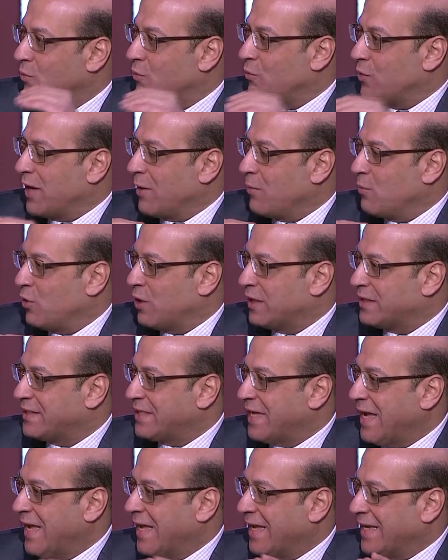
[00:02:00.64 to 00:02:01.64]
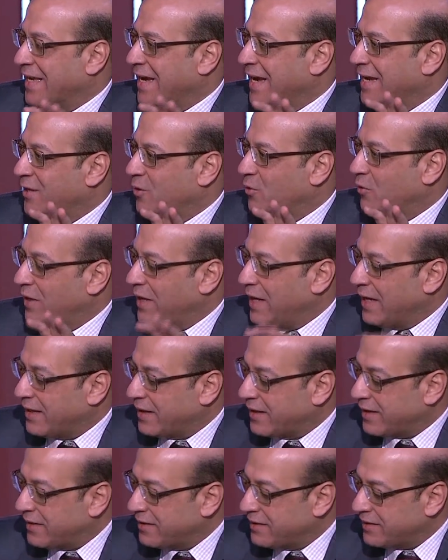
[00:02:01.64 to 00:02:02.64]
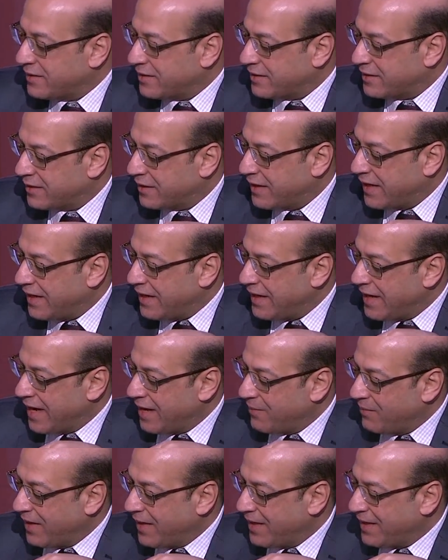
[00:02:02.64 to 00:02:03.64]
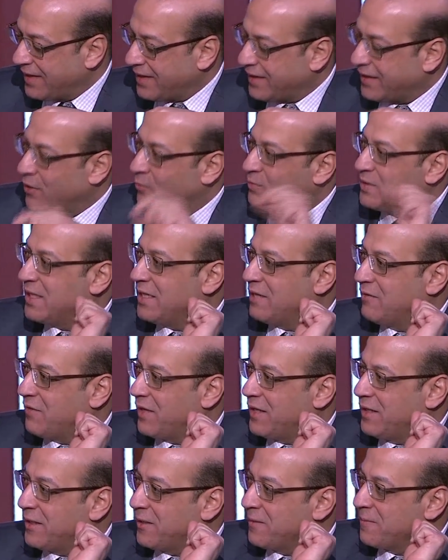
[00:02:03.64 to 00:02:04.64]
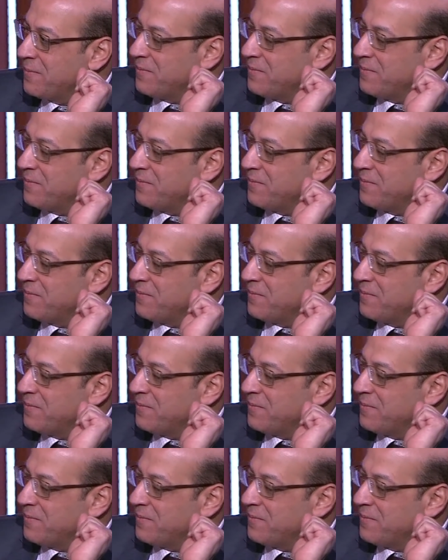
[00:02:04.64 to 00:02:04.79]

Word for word: مجزاه يعني يقول لك رجال الاعمال ليهم سعر فايده